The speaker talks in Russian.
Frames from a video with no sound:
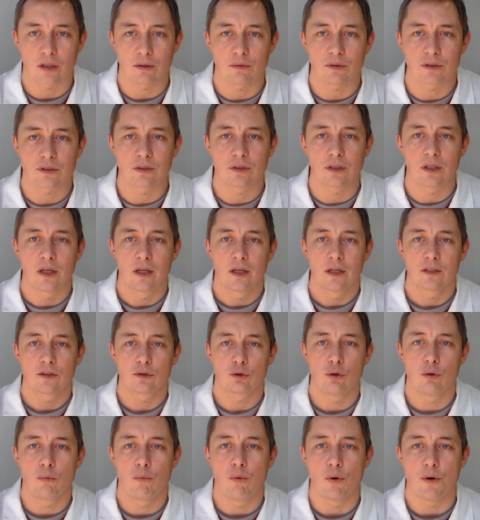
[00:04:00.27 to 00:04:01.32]
соответственно,
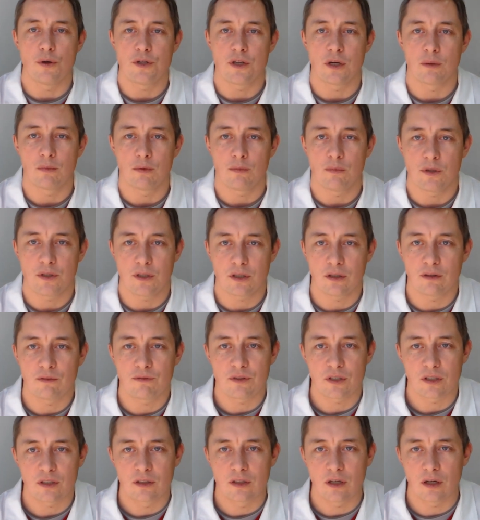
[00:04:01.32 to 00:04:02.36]
с любой темы
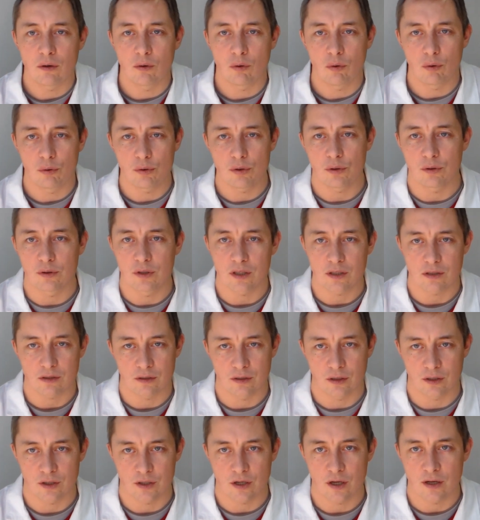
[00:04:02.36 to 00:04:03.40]
беседы всегда уходит на
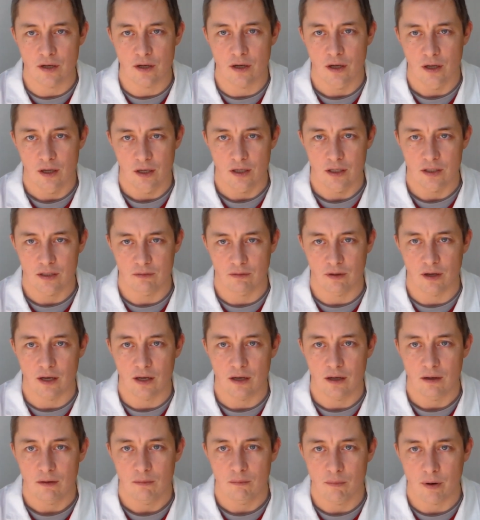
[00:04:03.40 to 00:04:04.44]
содержание
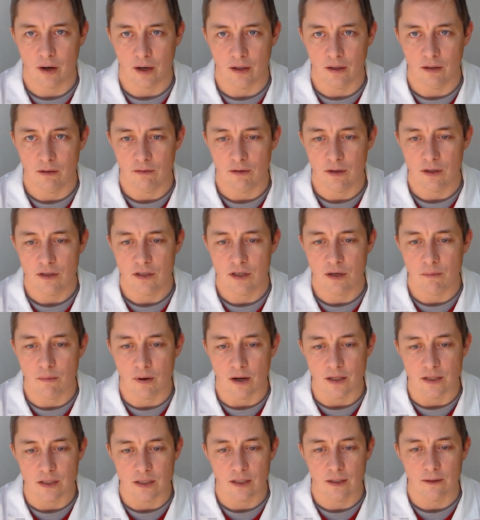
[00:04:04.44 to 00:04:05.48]
своей бредовой
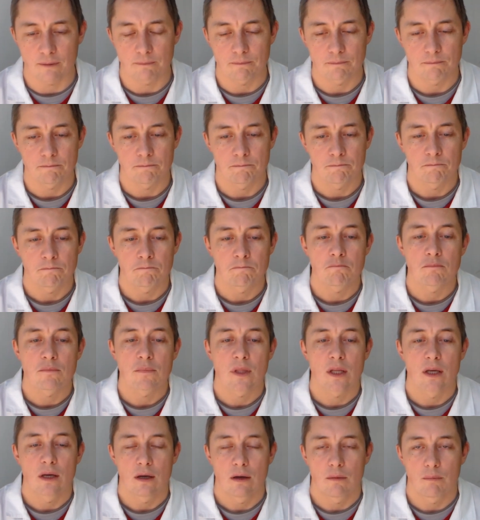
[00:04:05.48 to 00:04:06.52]
тематики.
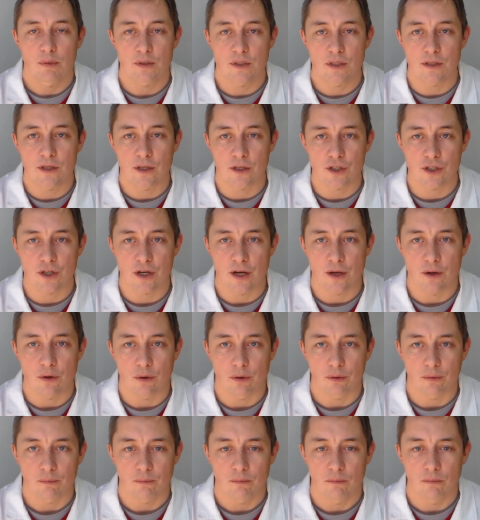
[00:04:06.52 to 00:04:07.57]
По
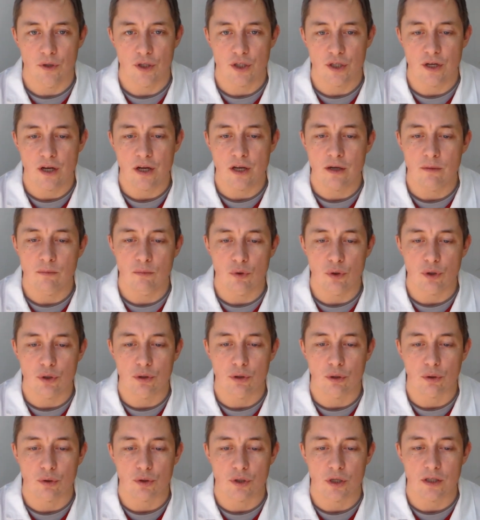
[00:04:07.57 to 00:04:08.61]
содержанию мышление
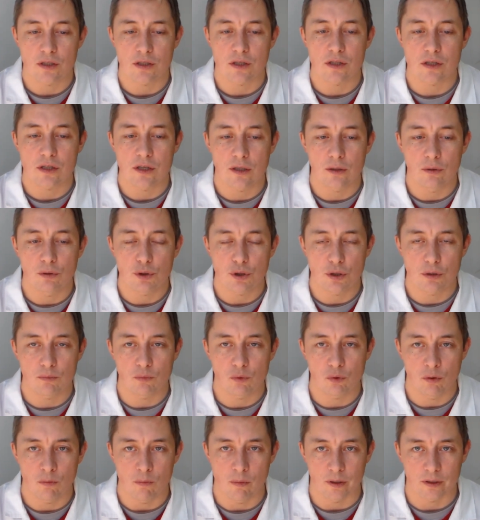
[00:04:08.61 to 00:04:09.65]
может нарушаться
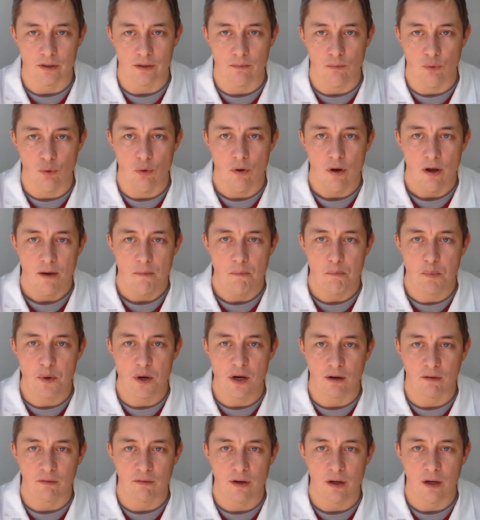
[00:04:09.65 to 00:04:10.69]
следующим образом. Ну,
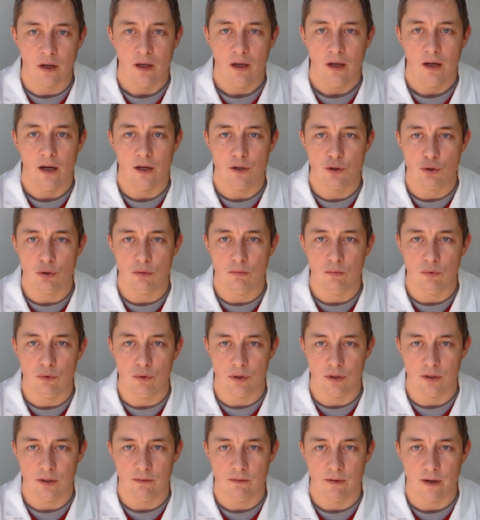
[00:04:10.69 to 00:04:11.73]
первое, о чем мы
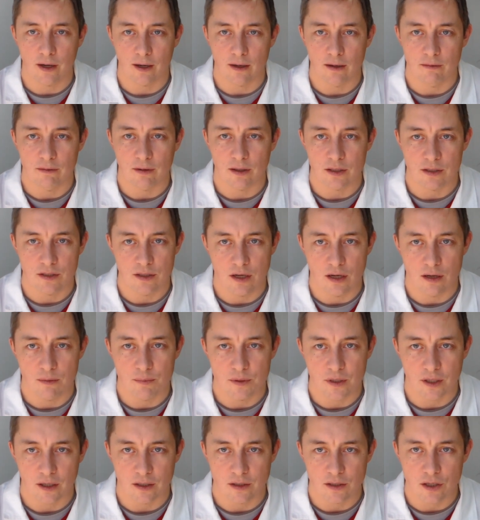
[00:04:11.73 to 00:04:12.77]
уже говорили в
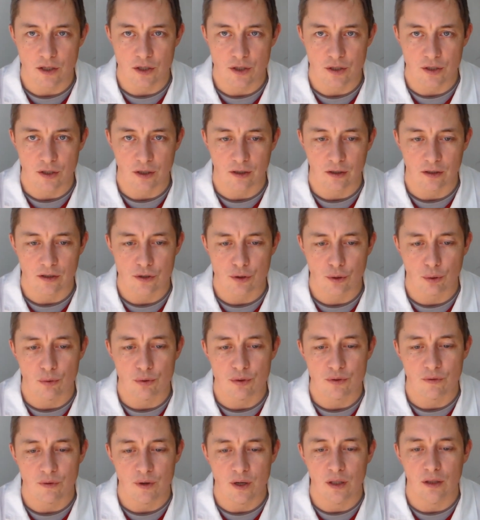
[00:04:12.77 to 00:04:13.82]
разделе психотических
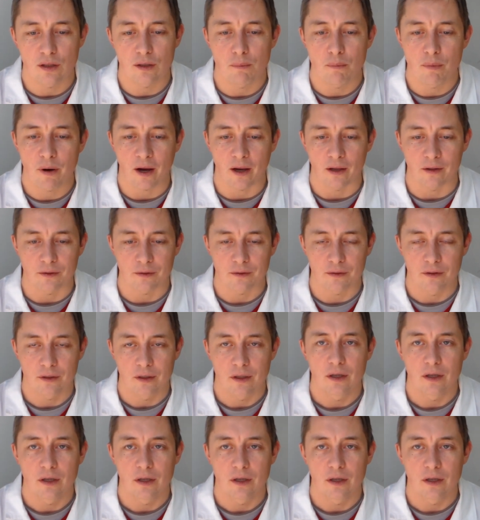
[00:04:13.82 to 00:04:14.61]
расстройств, это бред.